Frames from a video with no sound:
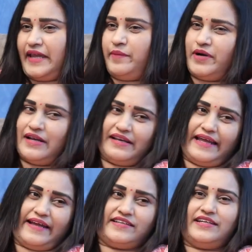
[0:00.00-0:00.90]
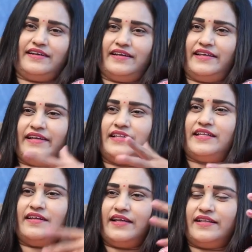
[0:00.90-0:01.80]
గేమ్ ఆడని యాక్టింగ్ కానీ
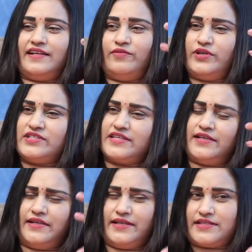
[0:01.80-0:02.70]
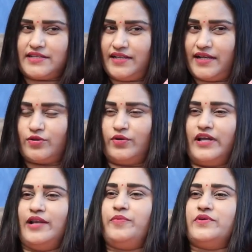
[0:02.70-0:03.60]
ఎనీథింగ్ ఏదైనా ఉంటే సీరియస్గా నేను
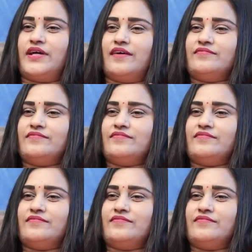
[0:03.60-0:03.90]
అందులోకి వెళ్ళిపోతా